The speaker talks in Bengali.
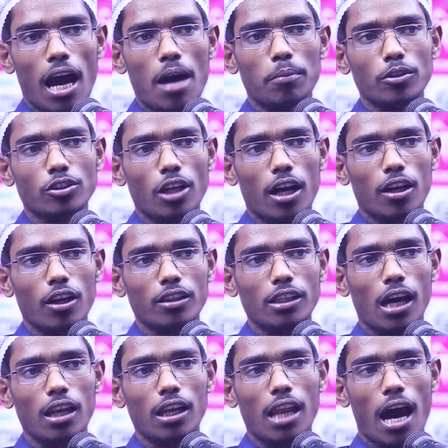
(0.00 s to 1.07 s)
আবু জরদি
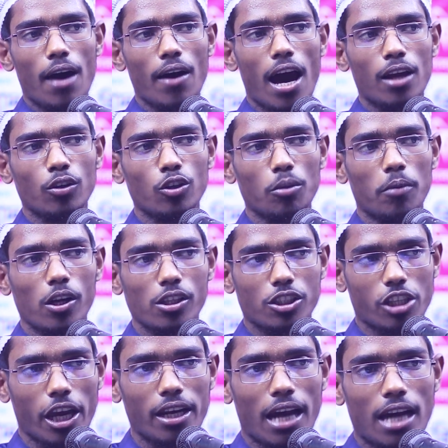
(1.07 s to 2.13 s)
আল্লাহানহু
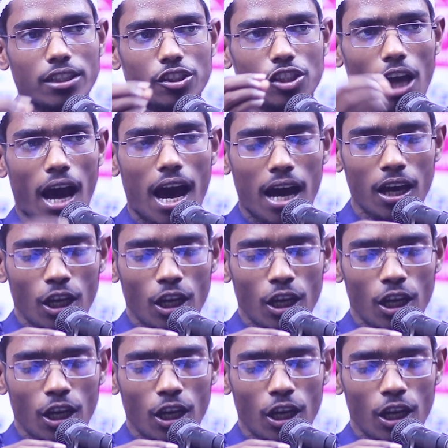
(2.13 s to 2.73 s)
বলছেন আচ্ছা